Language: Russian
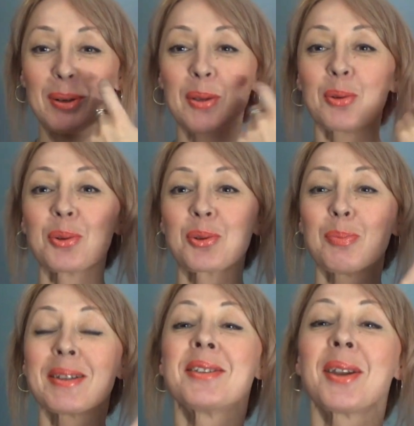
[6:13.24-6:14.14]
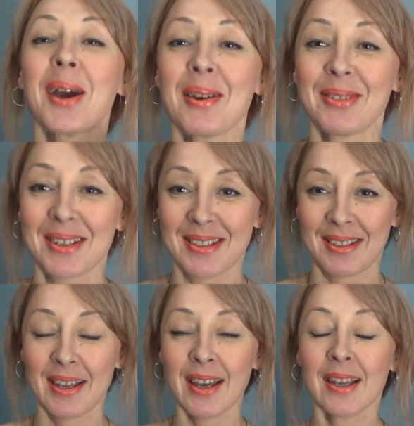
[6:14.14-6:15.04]
под кожу, подстраивается,
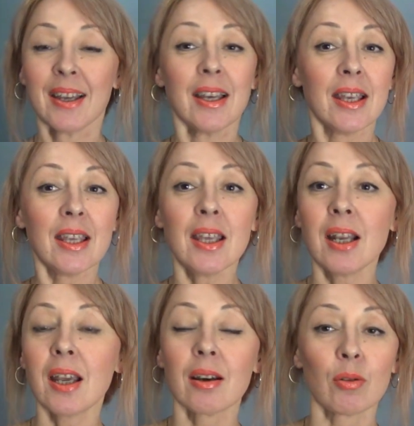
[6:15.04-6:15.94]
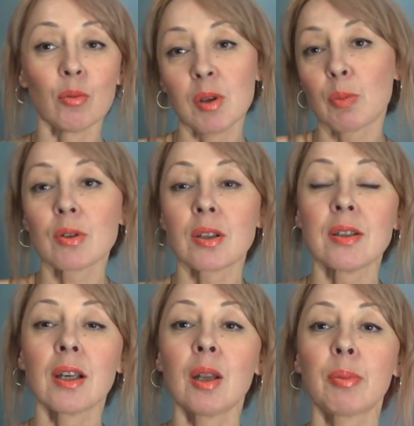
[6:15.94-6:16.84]
да, или он мне просто
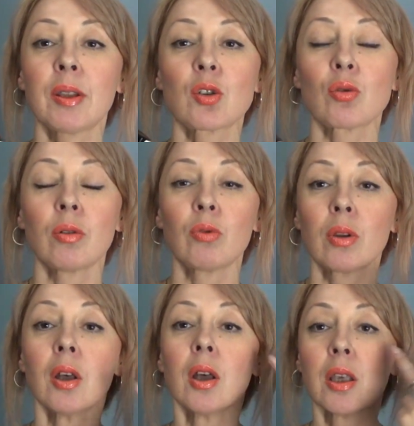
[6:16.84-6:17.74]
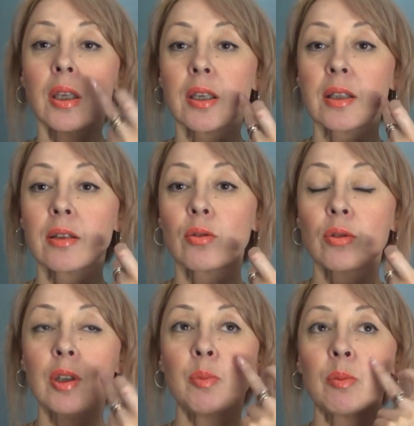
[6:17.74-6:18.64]
идеально подошел. Вот если
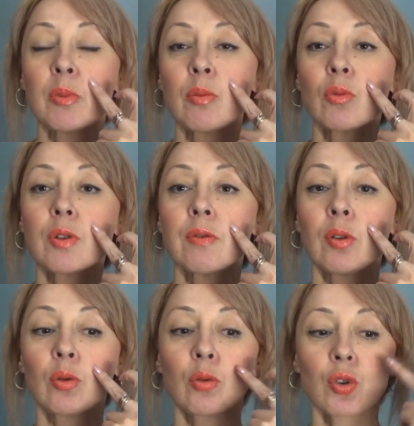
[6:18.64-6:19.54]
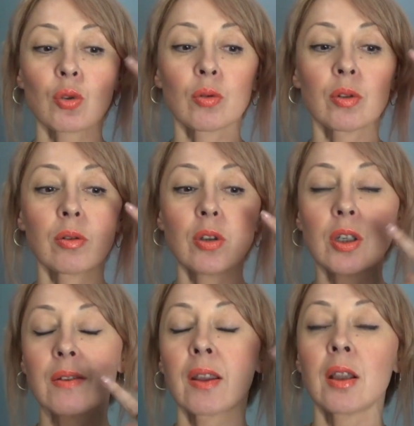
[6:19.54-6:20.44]
судить по моему цвету кожи, он
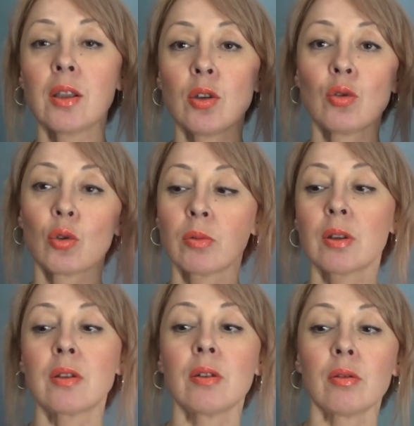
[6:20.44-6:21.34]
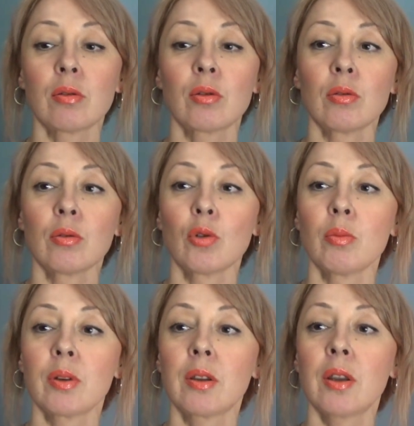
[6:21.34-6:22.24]
не светлый, не темный,
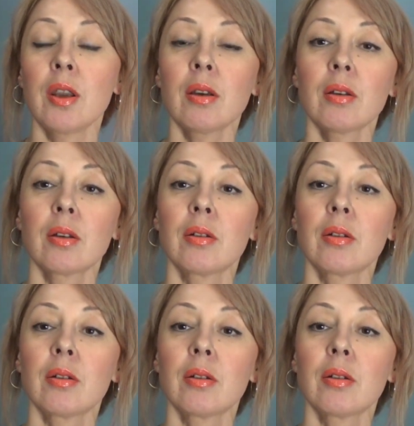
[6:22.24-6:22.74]
номер три,